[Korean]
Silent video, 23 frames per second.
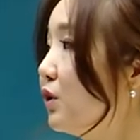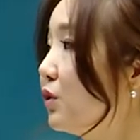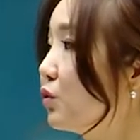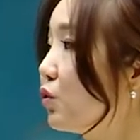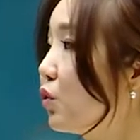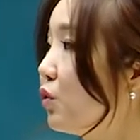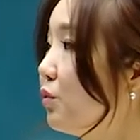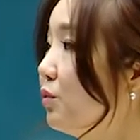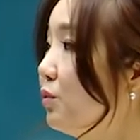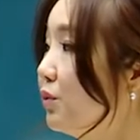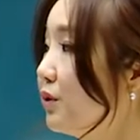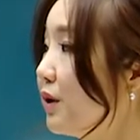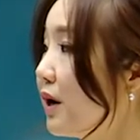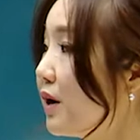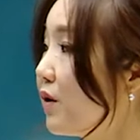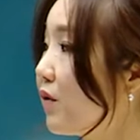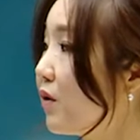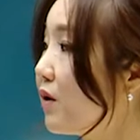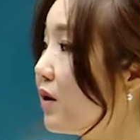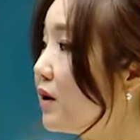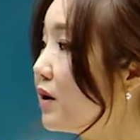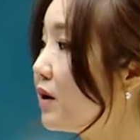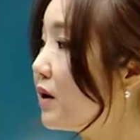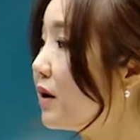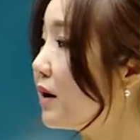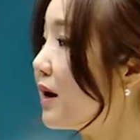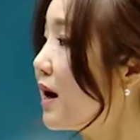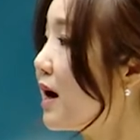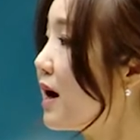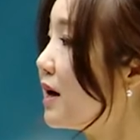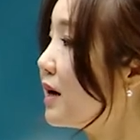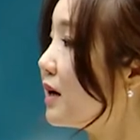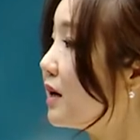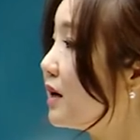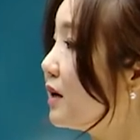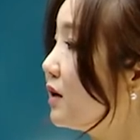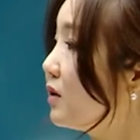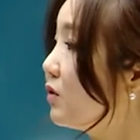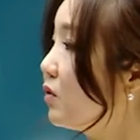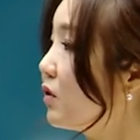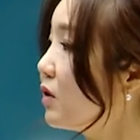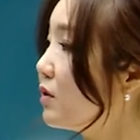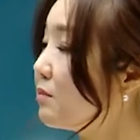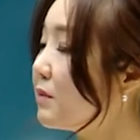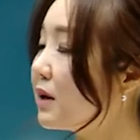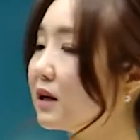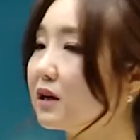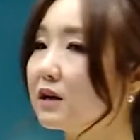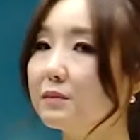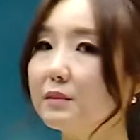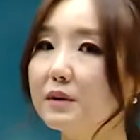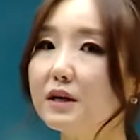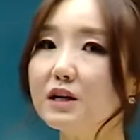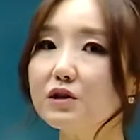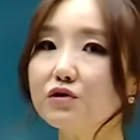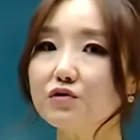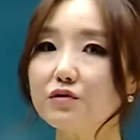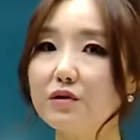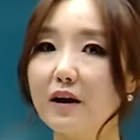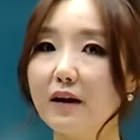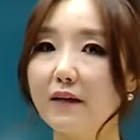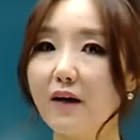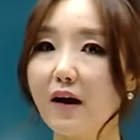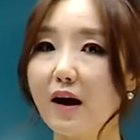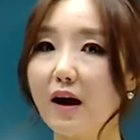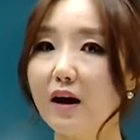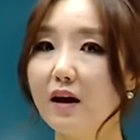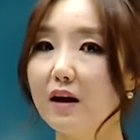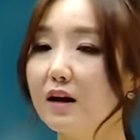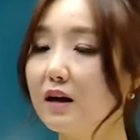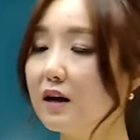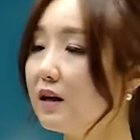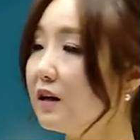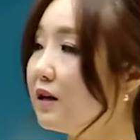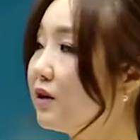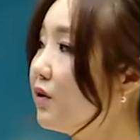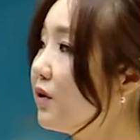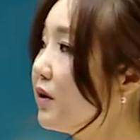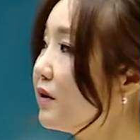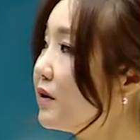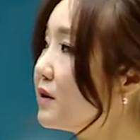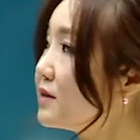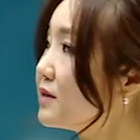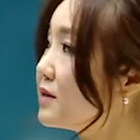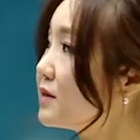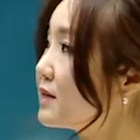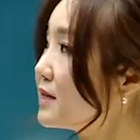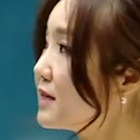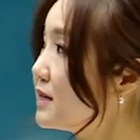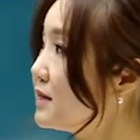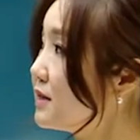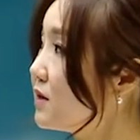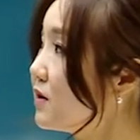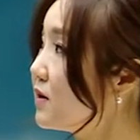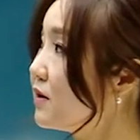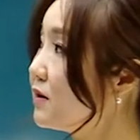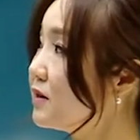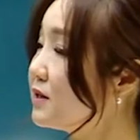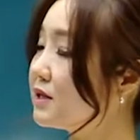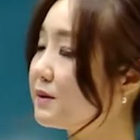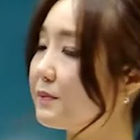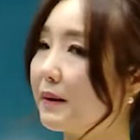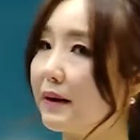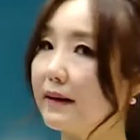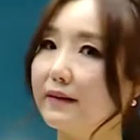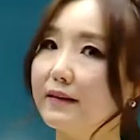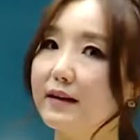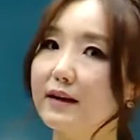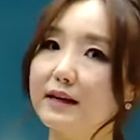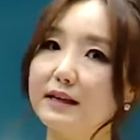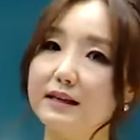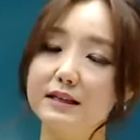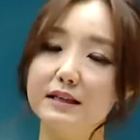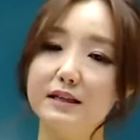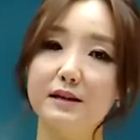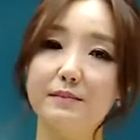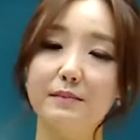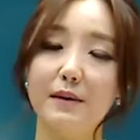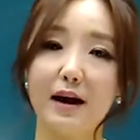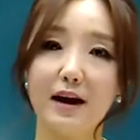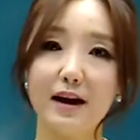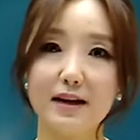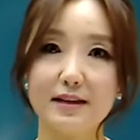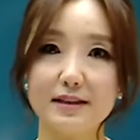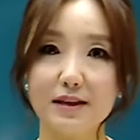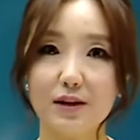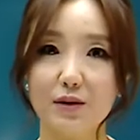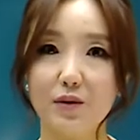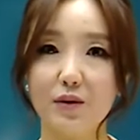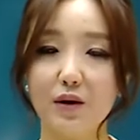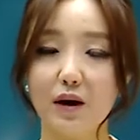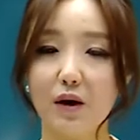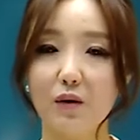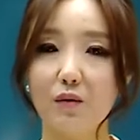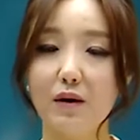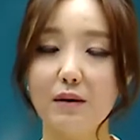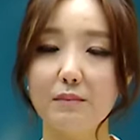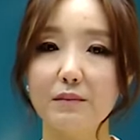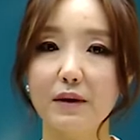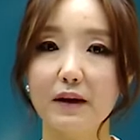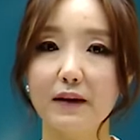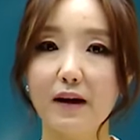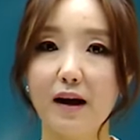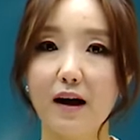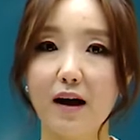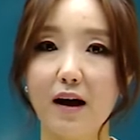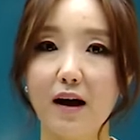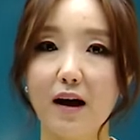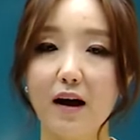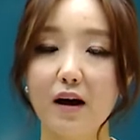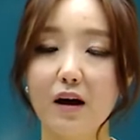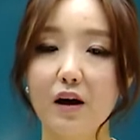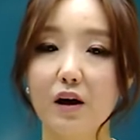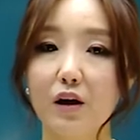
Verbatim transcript: 동 동물의 권리가 인권만큼이나 중요하다. 이거에 대해서 찬성하는지 반대하는지를 말하세요라고 합니다.